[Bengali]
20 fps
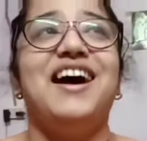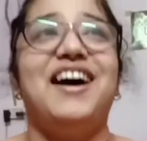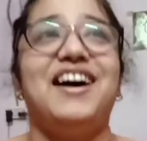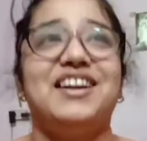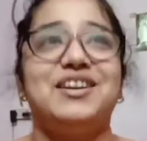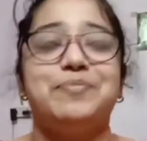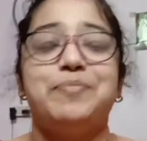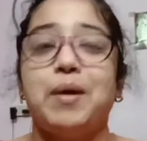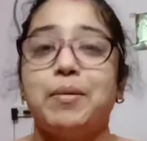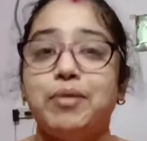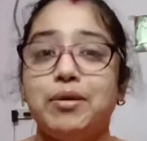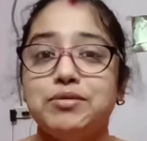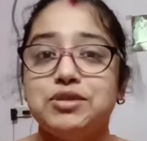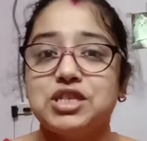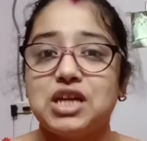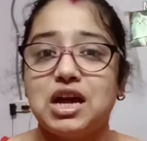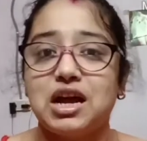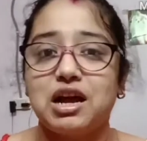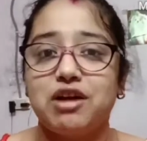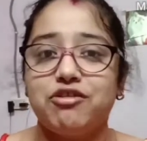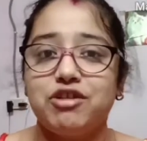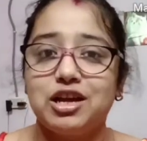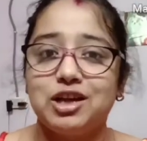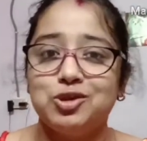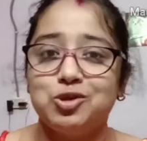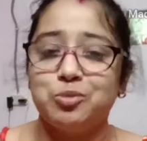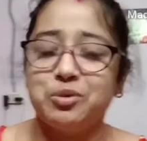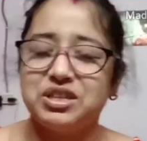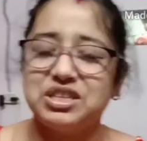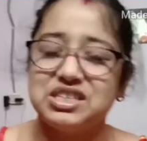আর ভাবলাম চা খাওয়ার আগে
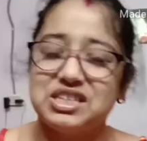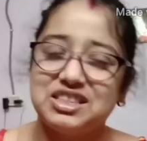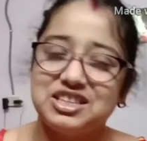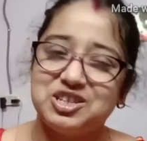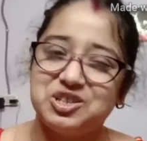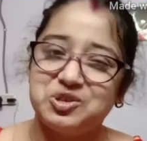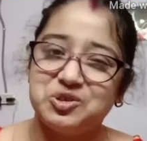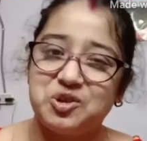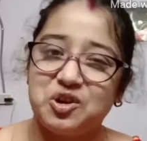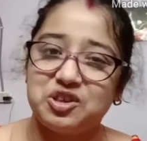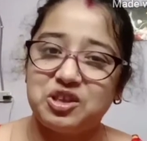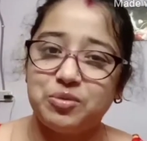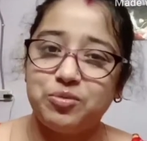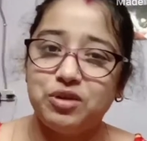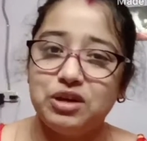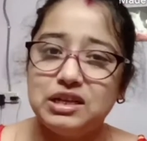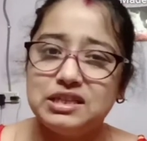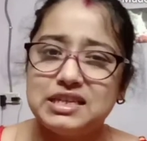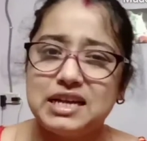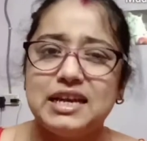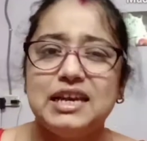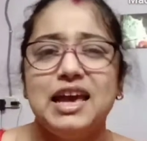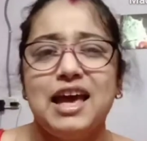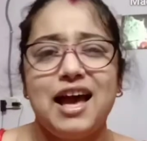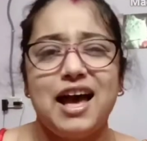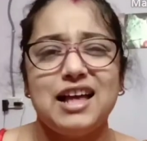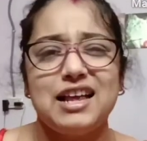তোমাদের সাথে একটু কথা বলে যায়